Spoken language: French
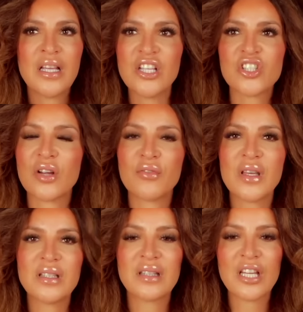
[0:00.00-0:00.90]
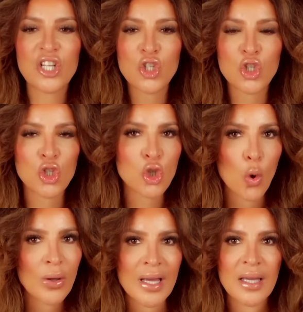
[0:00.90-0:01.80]
Et j'avais été
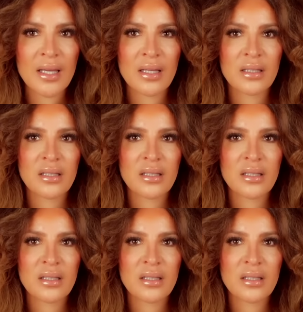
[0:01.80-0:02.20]
choquée